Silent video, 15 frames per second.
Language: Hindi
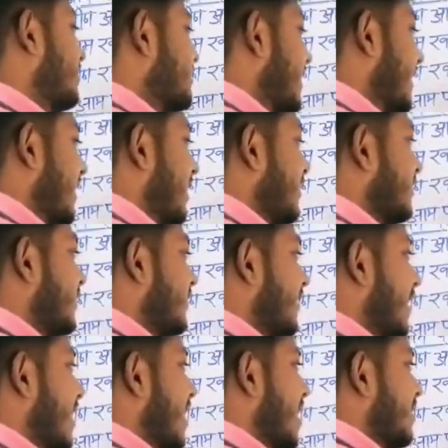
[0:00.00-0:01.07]
इसका रिलेशन
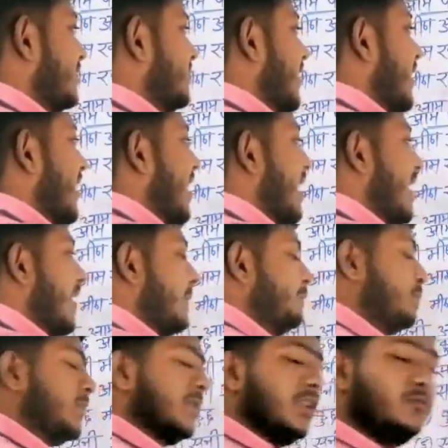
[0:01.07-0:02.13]
यहाँ इसका यहाँ
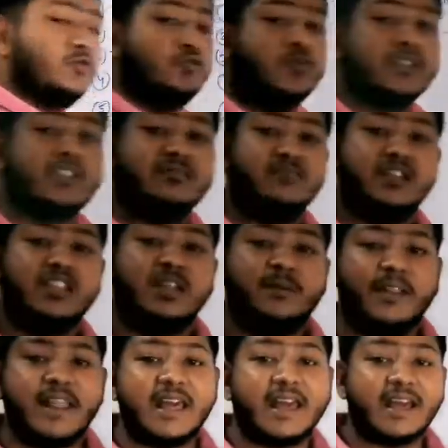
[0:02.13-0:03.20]
तुम समझ
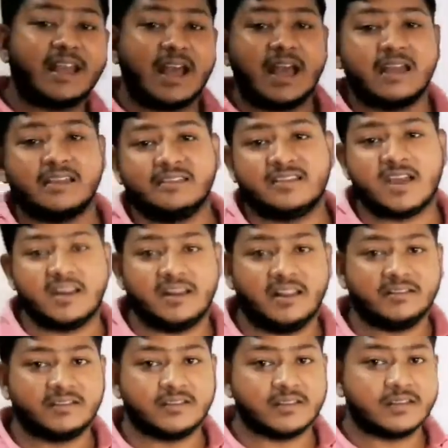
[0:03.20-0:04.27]
में नहीं आएगा कहाँ किसका
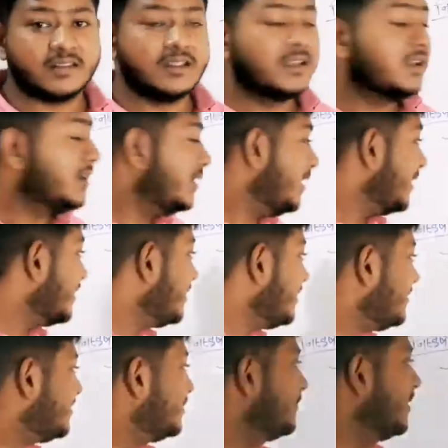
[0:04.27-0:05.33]
रिलेशन है लेकिन
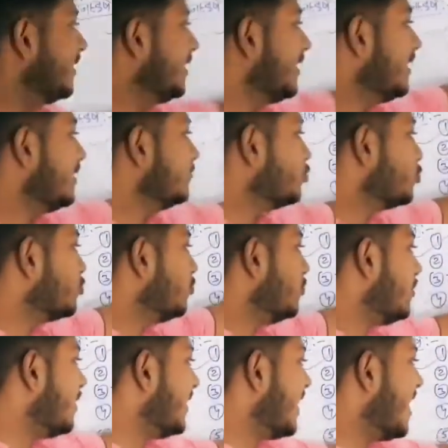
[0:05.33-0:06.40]
इसमें
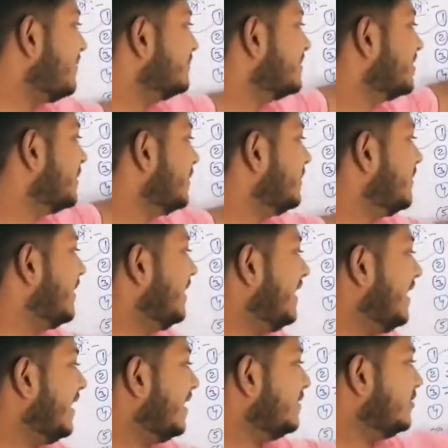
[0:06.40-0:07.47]
तुमको आराम से समझ में आ
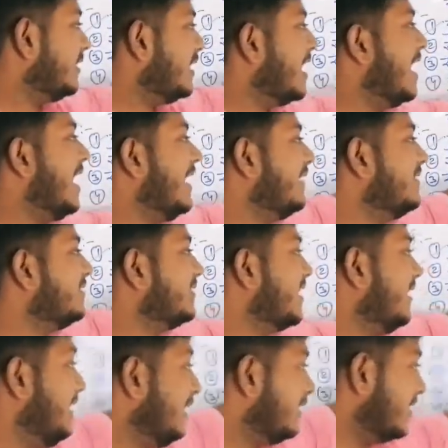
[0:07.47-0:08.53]
जाएगा जो कहाँ
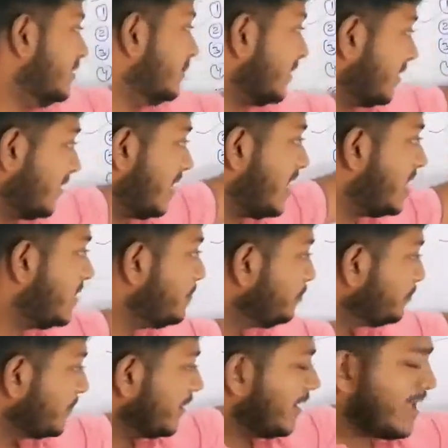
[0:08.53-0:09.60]
किसका रिलेशन बन रहा है
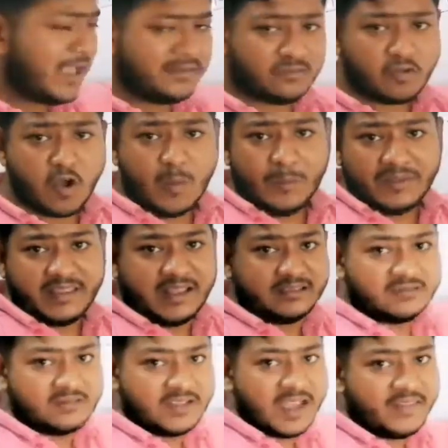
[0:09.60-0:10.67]
क्या सौ
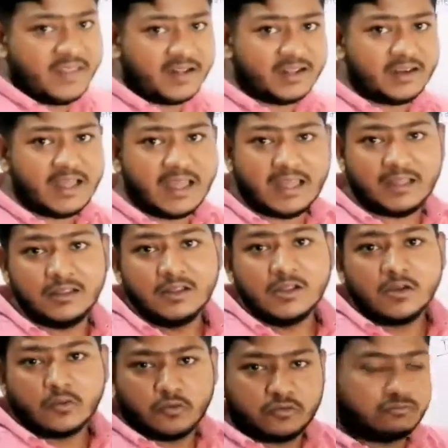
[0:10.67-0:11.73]
पचास तो याद रखना है
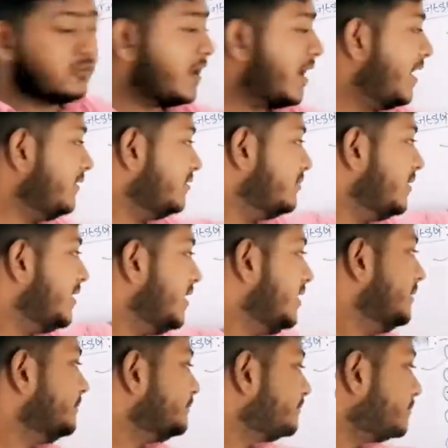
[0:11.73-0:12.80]
कुछ तो है इसमें
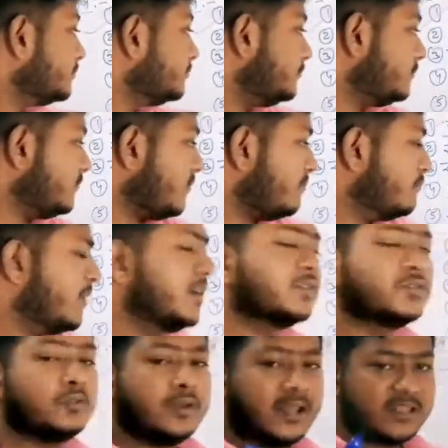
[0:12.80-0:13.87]
नहीं
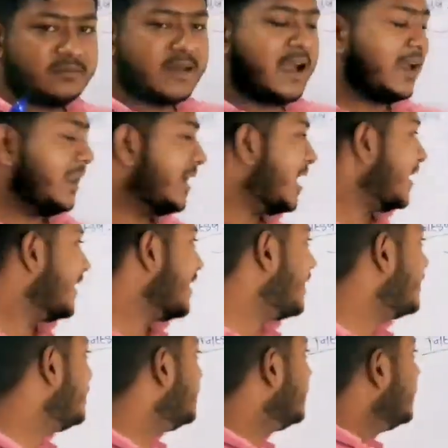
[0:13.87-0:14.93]
बस थोड़ा दिमाग
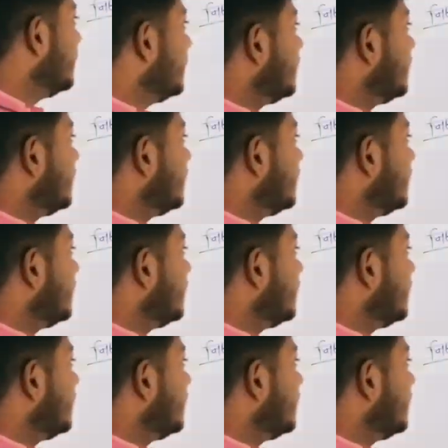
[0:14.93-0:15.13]
लगाना है